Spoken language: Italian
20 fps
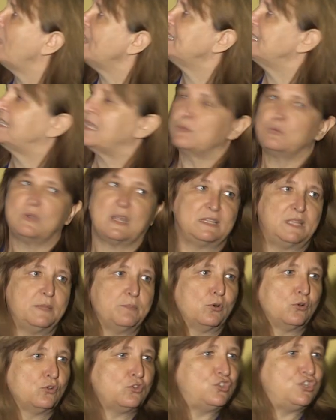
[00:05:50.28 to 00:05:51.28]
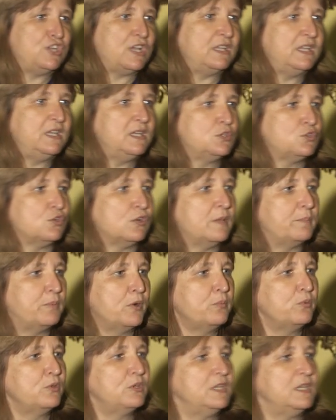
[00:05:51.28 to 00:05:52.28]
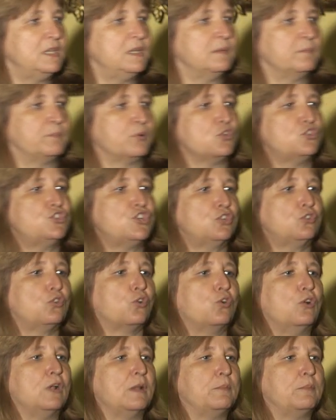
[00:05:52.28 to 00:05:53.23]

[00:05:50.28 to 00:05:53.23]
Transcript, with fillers: questa è una tipologia di isole proprio di progetto